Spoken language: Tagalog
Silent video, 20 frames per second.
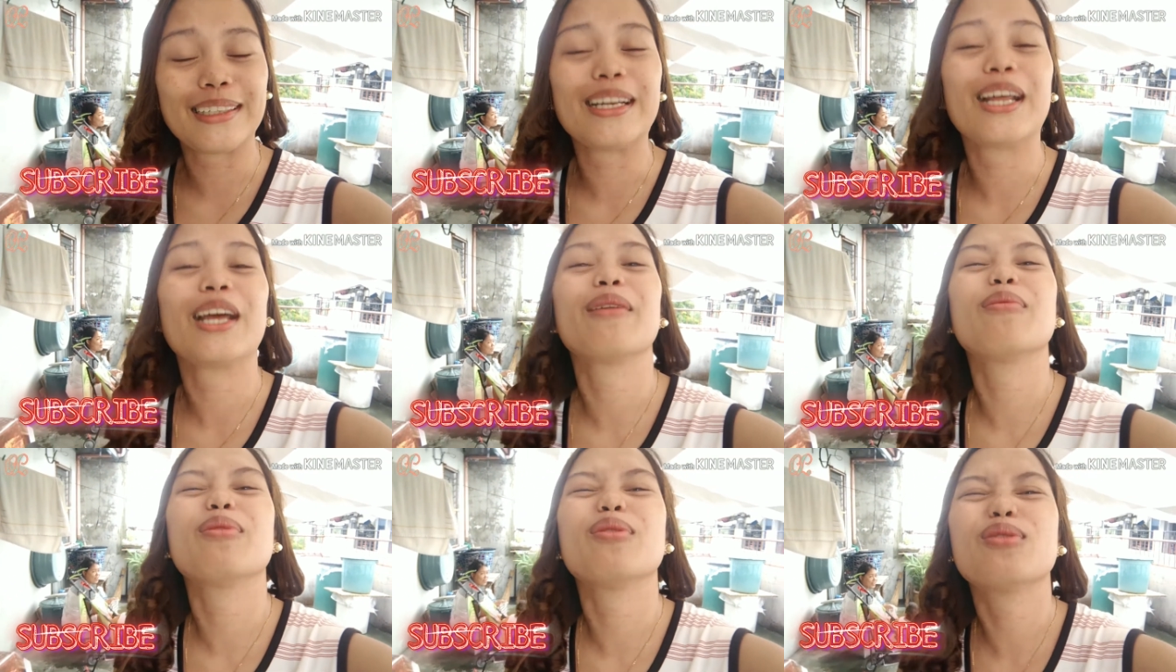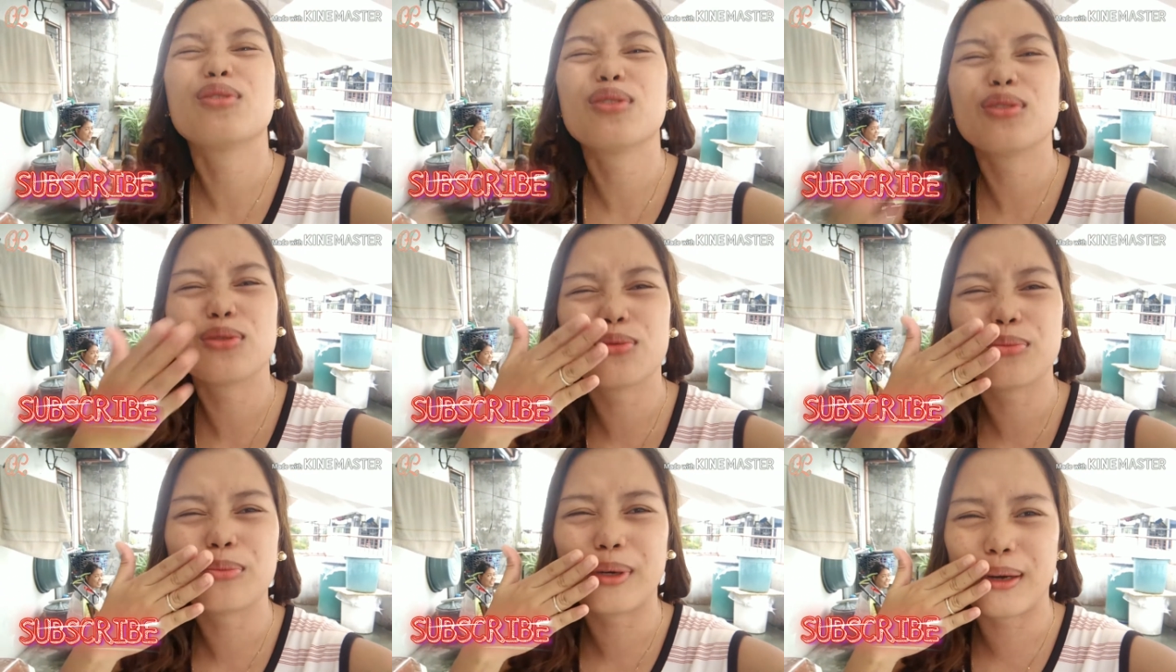I miss
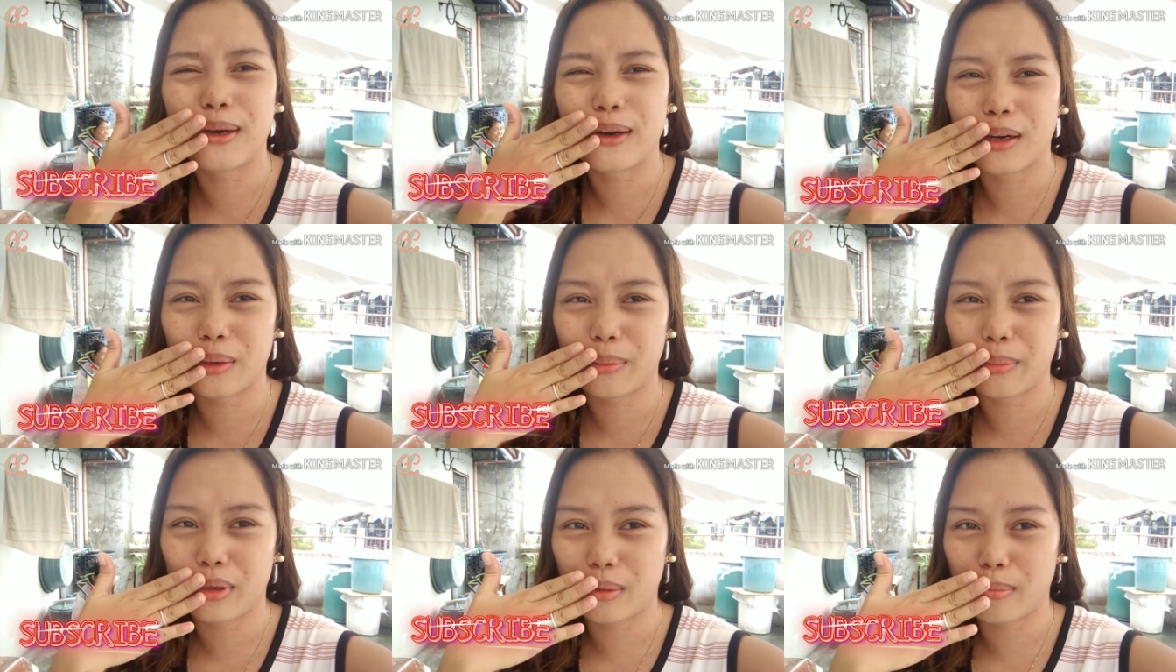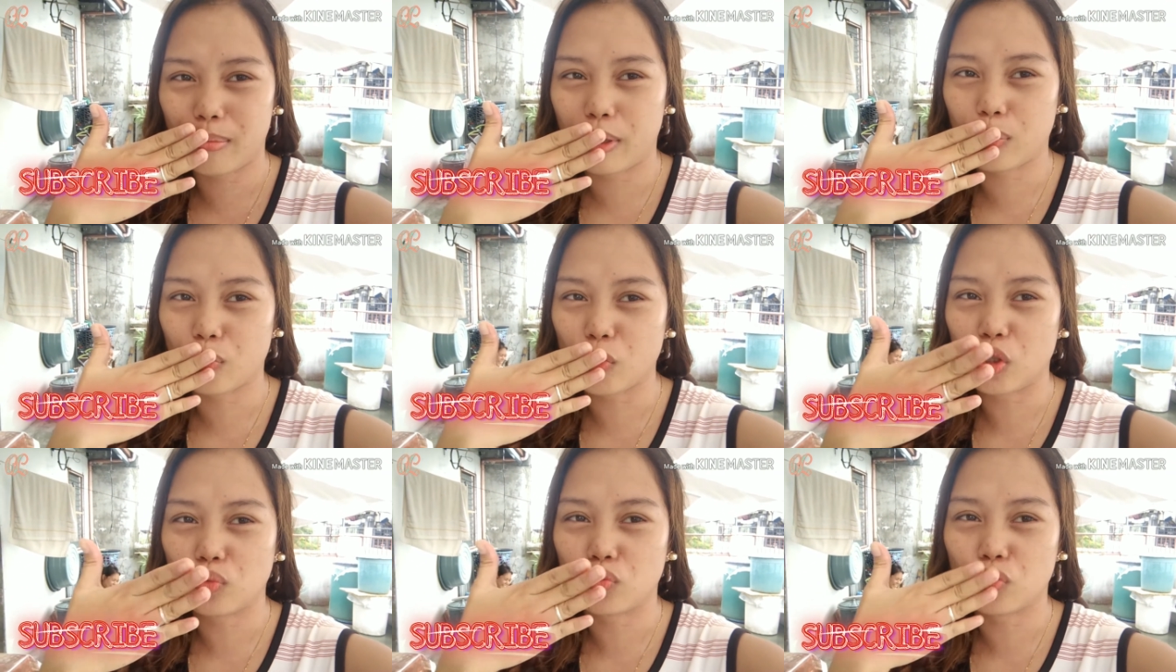you mga kabebe.
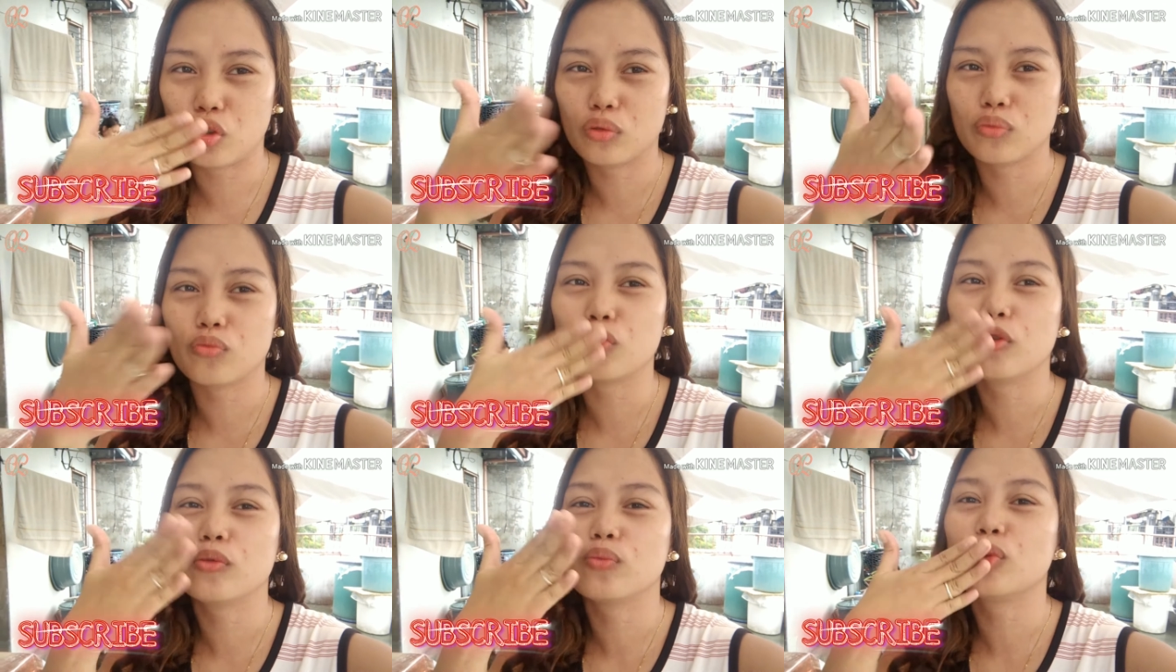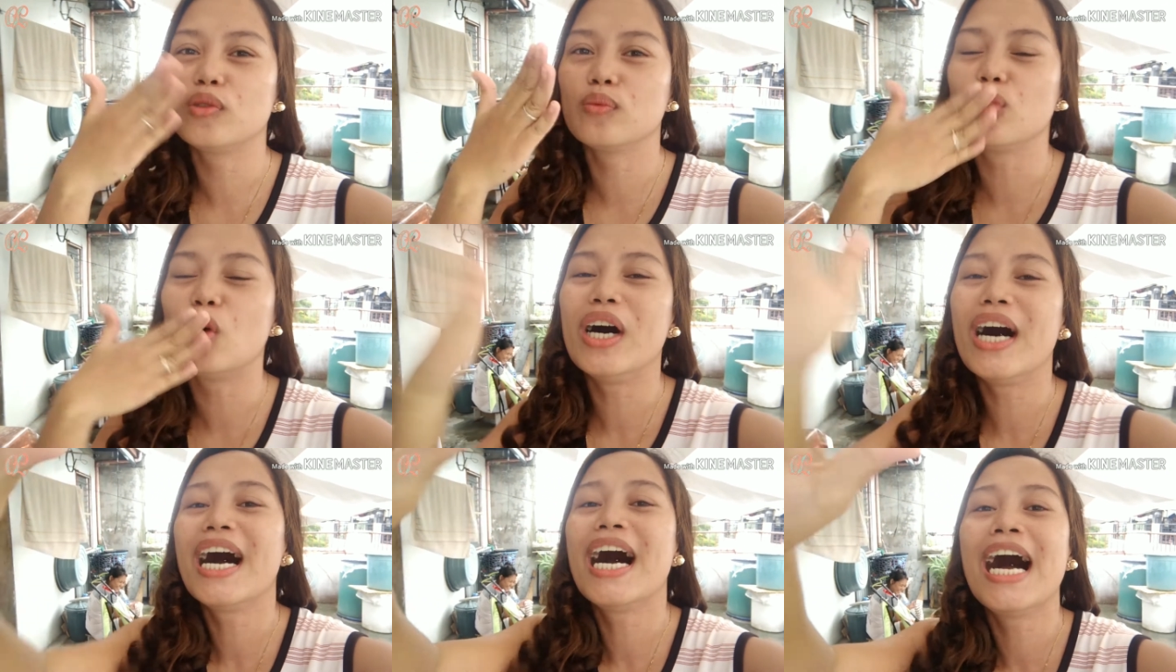Mm, mm, mm,
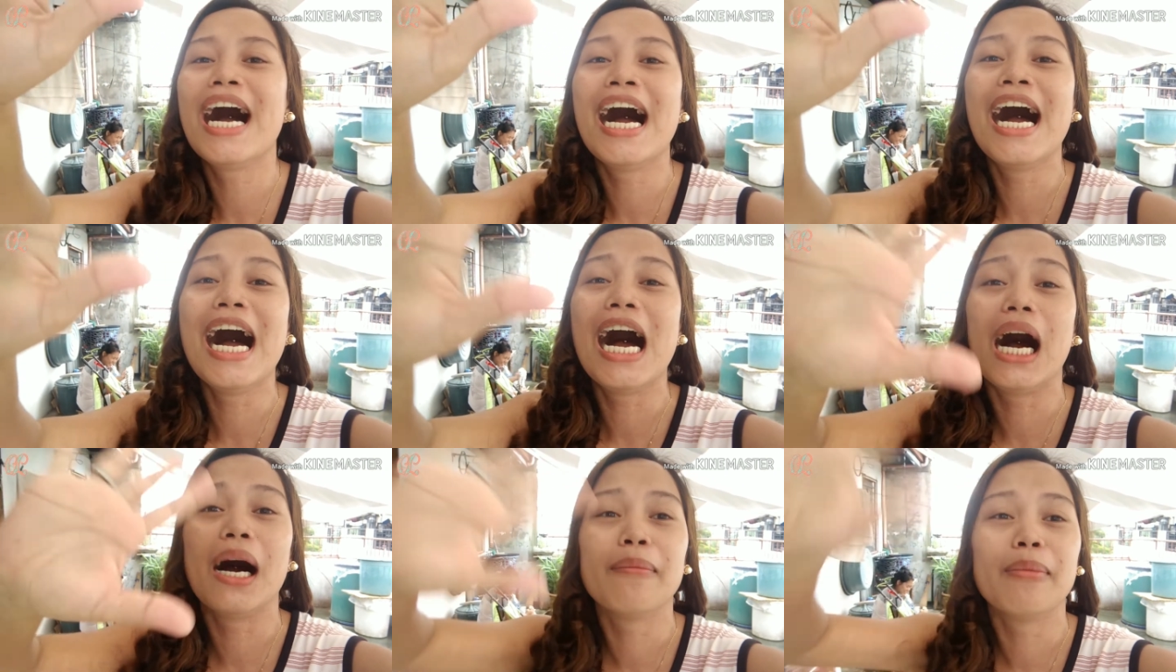ah!